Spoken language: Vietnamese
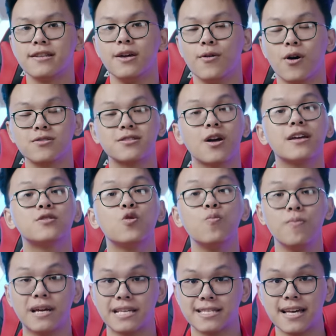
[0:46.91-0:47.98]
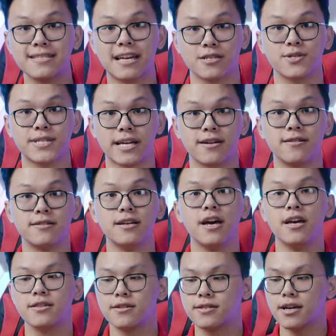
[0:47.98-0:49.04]
Điều đó sẽ giúp mình dễ dàng so sánh hơn
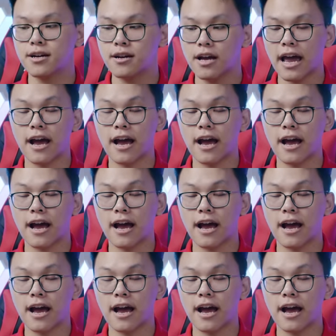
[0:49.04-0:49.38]
giữa chiếc